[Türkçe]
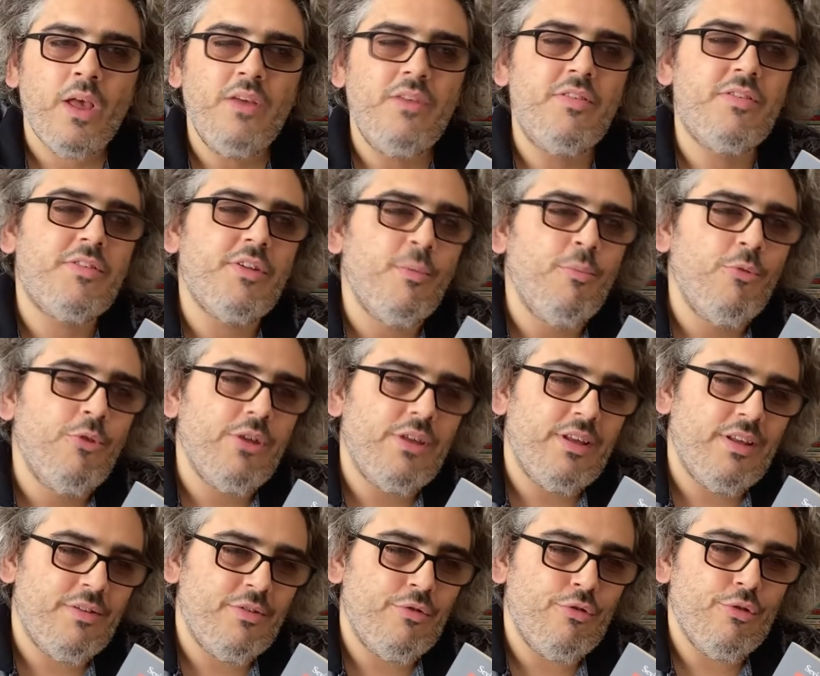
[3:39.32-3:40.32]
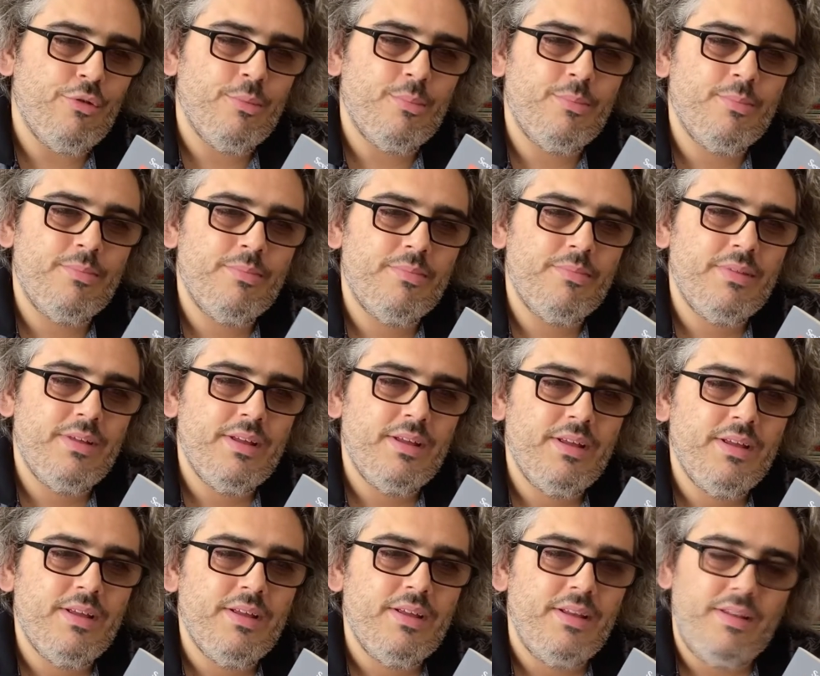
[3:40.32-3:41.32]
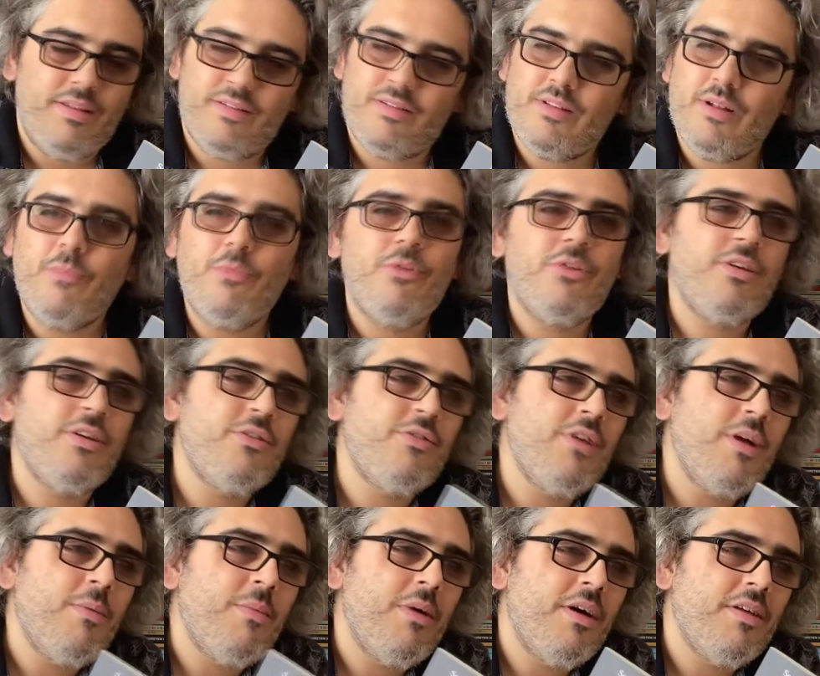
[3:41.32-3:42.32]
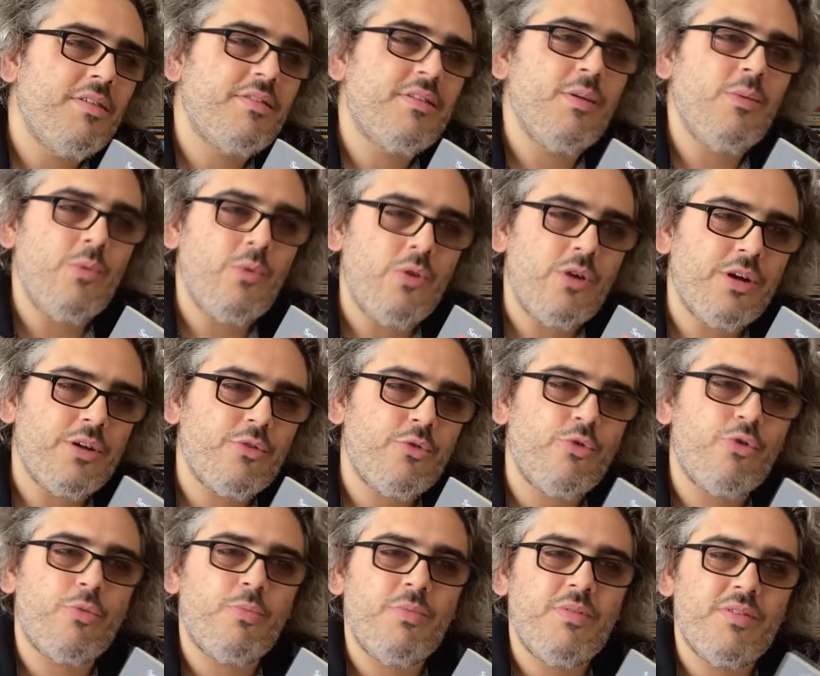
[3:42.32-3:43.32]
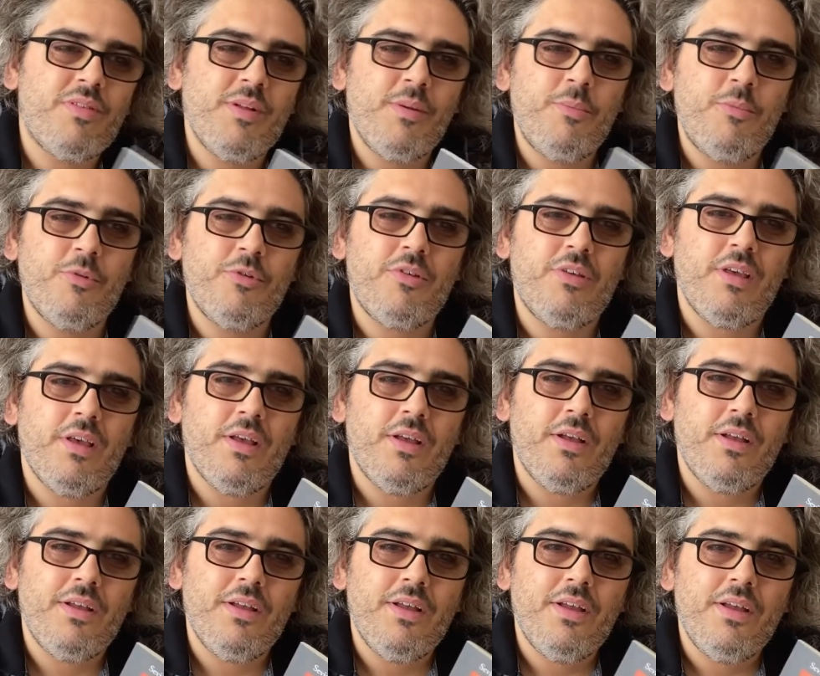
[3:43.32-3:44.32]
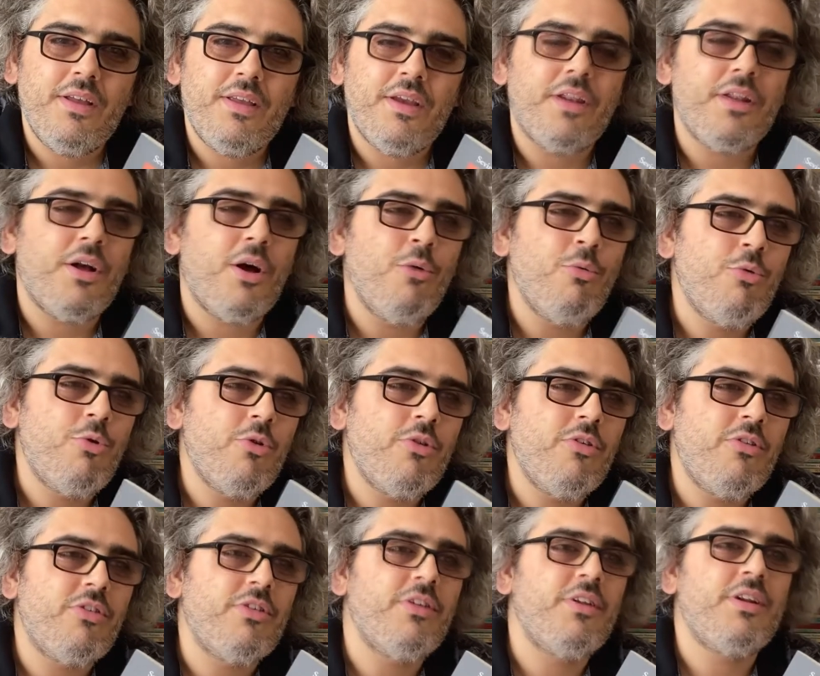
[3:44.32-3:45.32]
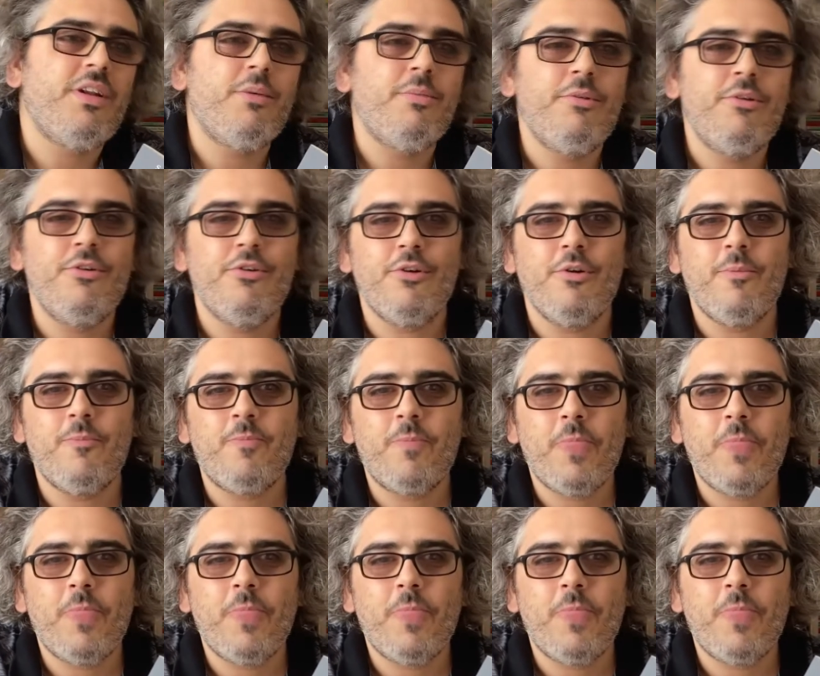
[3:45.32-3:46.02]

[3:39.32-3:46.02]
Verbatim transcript: İstanbul'u geziyor. İstanbul'u geziyor ama İstanbul kadar küçük bir İstanbul ki. Yani avucunun içine alabiliyor.